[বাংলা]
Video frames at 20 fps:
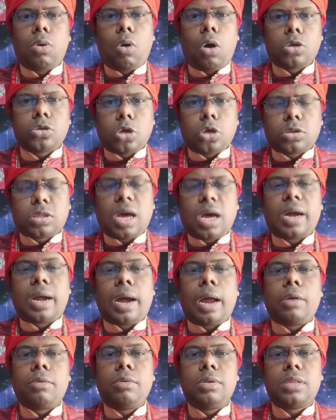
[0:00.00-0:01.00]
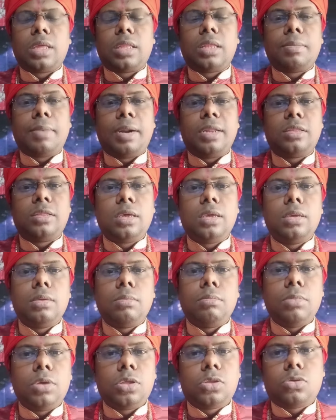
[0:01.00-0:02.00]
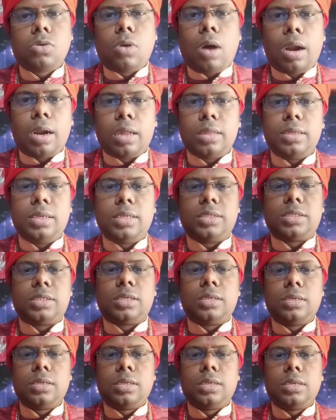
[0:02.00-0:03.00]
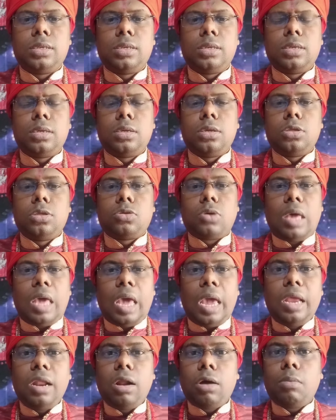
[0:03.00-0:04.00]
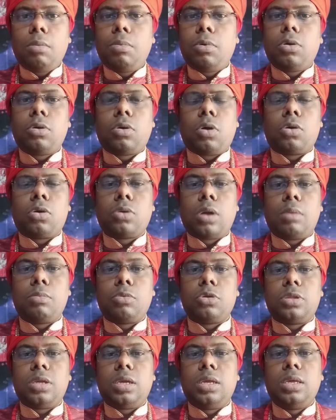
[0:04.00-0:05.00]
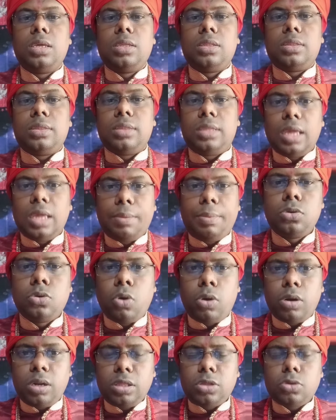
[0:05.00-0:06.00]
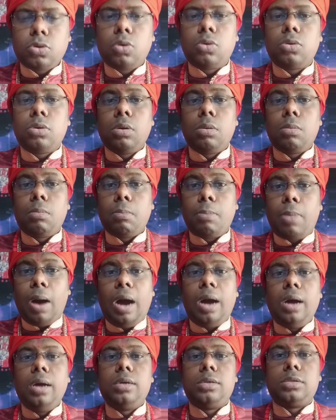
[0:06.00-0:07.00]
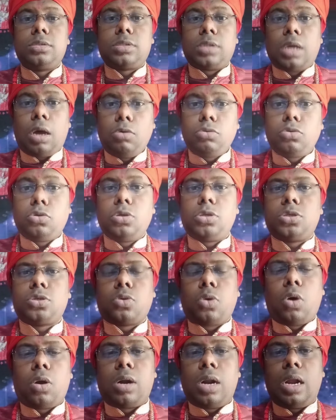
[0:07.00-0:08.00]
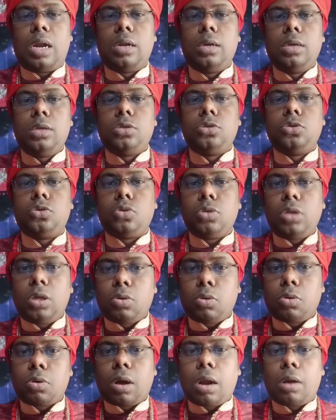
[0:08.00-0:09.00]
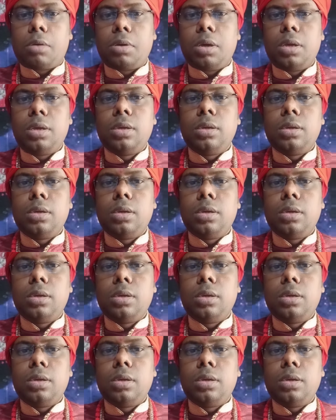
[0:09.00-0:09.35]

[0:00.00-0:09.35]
অযথা কারণে তাদের বাড়িতে মৃত্যু হানা দিয়েছে তো এইরকম কোনো ঘটনার মধ্যে দেখবেন নৈরিতকোণ বা সাউথ ওয়েস্ট কর্নার যদি কোনো কারণে